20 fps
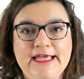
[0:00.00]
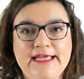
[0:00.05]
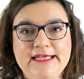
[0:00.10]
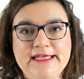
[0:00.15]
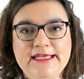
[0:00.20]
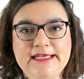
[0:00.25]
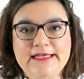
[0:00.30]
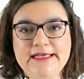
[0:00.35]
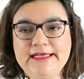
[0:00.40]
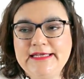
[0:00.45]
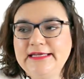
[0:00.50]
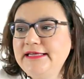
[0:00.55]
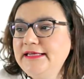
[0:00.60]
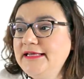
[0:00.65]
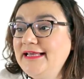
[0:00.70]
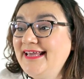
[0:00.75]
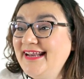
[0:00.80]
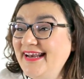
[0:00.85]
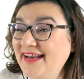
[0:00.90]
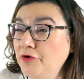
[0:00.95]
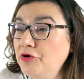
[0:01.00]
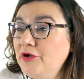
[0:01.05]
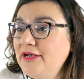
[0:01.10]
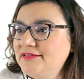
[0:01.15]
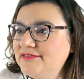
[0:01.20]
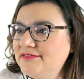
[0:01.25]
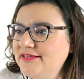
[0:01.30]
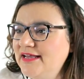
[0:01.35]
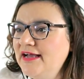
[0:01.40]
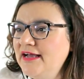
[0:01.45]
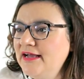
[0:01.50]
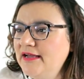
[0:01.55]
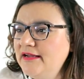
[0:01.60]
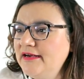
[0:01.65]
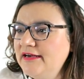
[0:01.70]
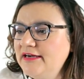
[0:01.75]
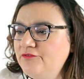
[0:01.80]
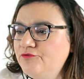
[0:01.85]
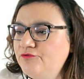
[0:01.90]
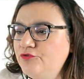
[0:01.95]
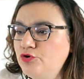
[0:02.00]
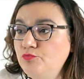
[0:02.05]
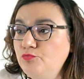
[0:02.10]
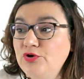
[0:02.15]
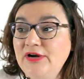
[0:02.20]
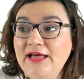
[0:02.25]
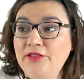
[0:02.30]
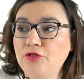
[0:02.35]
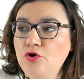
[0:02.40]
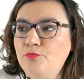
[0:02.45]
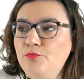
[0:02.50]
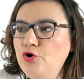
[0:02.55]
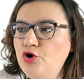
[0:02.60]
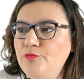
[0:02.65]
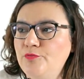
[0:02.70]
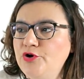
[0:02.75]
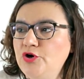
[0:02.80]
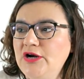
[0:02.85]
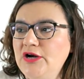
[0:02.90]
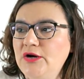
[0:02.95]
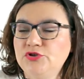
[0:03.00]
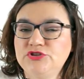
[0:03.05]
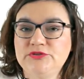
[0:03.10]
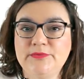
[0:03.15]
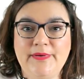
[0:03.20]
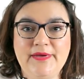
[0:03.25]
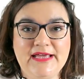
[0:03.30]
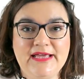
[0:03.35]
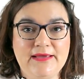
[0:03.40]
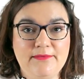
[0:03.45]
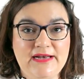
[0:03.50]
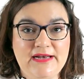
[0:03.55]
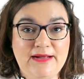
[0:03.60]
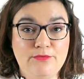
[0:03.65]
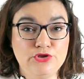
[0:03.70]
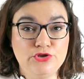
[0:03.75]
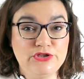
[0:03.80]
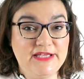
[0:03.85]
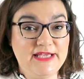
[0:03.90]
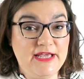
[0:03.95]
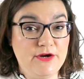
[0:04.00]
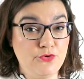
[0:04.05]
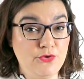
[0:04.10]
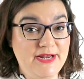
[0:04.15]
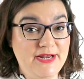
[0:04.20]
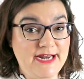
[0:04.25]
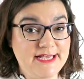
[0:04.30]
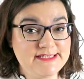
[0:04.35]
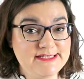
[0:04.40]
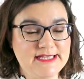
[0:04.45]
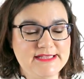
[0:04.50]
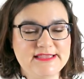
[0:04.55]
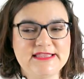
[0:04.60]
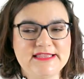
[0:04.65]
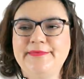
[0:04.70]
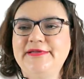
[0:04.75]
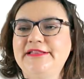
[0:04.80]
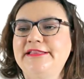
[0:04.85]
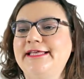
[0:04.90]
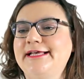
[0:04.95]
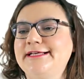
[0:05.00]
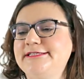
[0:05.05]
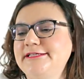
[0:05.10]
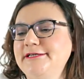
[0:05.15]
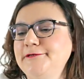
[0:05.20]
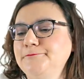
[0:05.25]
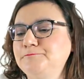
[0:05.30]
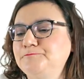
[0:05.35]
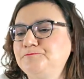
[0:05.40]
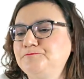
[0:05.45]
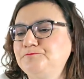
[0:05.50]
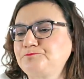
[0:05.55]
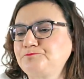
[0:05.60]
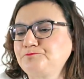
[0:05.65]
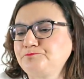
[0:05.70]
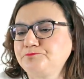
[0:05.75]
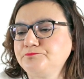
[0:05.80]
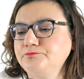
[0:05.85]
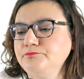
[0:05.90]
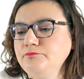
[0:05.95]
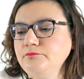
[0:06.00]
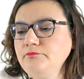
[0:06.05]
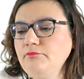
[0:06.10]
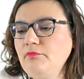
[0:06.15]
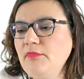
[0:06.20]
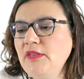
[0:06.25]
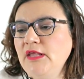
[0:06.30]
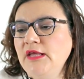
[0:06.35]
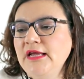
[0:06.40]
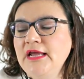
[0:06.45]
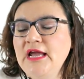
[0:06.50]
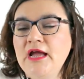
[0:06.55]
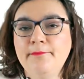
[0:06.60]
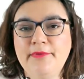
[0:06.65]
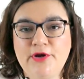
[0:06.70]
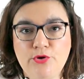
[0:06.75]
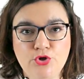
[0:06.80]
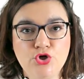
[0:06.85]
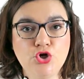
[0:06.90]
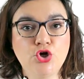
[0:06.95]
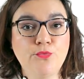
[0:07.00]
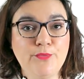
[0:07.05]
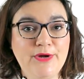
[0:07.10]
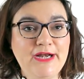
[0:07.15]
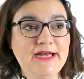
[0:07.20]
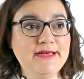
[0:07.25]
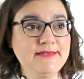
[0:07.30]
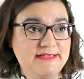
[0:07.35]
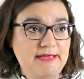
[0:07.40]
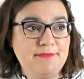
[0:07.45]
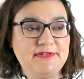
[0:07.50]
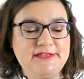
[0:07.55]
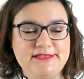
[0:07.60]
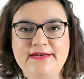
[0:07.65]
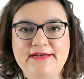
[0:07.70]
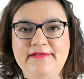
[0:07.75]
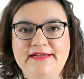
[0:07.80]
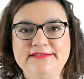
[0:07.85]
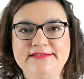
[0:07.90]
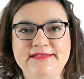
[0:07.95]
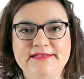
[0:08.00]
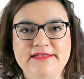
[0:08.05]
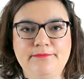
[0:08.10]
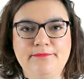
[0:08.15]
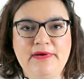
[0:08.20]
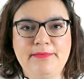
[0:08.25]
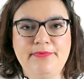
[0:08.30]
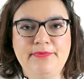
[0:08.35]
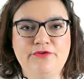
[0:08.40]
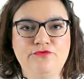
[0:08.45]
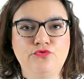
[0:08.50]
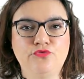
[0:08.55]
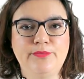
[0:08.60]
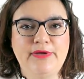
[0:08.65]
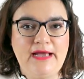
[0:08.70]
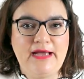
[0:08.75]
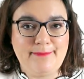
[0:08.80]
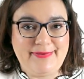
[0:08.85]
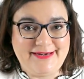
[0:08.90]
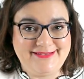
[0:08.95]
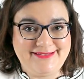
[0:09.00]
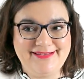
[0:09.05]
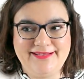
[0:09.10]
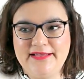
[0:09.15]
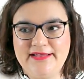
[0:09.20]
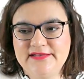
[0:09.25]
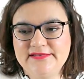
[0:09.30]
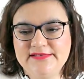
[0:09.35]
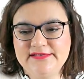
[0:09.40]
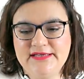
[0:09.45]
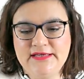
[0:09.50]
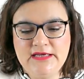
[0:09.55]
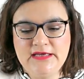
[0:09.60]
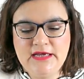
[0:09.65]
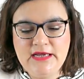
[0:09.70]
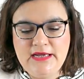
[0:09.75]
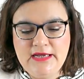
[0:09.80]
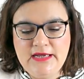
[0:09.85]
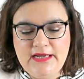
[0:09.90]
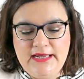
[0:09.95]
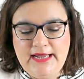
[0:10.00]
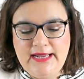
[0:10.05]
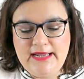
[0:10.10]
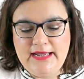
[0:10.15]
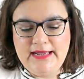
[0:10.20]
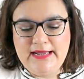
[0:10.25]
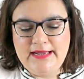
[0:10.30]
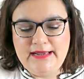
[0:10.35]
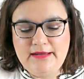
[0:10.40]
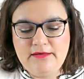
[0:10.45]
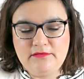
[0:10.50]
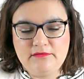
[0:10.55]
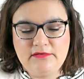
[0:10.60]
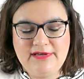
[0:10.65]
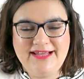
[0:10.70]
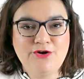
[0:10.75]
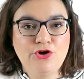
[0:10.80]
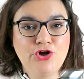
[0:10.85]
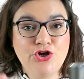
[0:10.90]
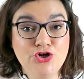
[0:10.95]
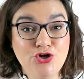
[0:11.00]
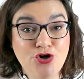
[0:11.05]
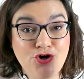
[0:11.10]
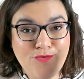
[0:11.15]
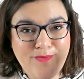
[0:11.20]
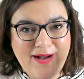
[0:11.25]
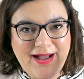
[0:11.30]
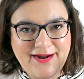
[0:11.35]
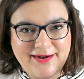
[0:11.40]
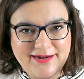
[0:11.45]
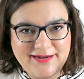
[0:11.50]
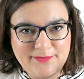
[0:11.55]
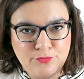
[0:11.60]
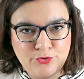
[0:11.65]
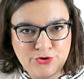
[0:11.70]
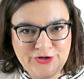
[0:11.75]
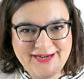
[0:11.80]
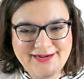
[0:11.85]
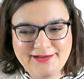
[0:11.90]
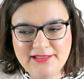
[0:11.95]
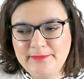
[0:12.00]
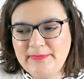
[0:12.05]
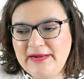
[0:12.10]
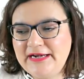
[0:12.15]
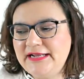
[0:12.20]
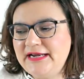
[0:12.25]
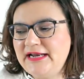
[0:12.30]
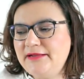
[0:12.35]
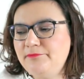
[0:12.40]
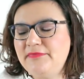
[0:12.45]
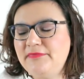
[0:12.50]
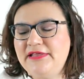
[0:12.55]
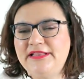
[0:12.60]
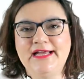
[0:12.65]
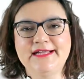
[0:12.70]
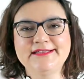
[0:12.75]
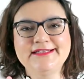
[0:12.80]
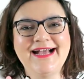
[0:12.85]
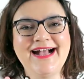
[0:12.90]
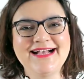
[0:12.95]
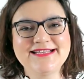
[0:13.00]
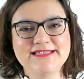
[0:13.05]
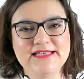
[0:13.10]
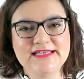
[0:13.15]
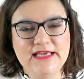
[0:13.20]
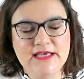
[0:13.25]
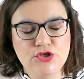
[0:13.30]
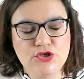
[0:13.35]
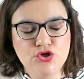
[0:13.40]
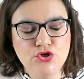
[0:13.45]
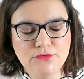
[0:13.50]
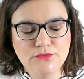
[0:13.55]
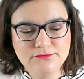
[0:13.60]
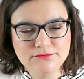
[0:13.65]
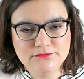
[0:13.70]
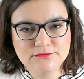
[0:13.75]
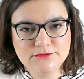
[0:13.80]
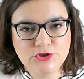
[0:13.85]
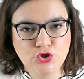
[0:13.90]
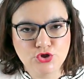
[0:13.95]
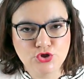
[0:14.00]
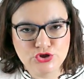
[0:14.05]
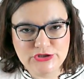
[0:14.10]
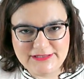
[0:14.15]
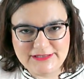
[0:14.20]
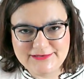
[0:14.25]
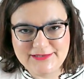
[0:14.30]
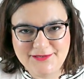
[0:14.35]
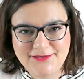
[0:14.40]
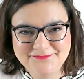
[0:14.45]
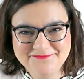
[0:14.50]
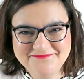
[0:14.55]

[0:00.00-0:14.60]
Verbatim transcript: y creo que está reformulado o por lo menos la última vez que vi la botella no era exactamente así pero bueno como él también tiene bastantes más perfumes aparte de este eh, creo que no lo va a reponer de manera inmediata así que yo contenta